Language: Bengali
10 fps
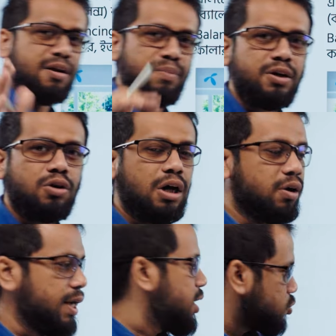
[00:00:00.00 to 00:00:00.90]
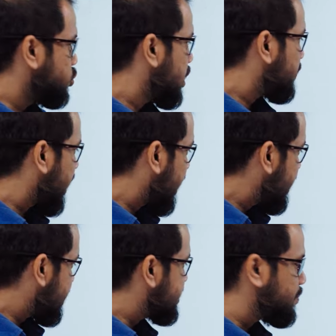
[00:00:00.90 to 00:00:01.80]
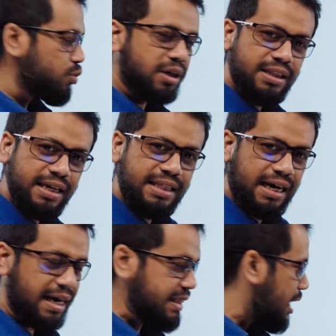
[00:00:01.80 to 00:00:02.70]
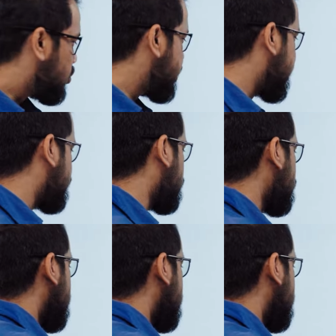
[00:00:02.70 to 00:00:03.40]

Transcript: অ্যালাইনমেন্ট করা হয় যদি আমরা এই এক্সাম্পলটার দিকে তাকাই তাহলে দেখব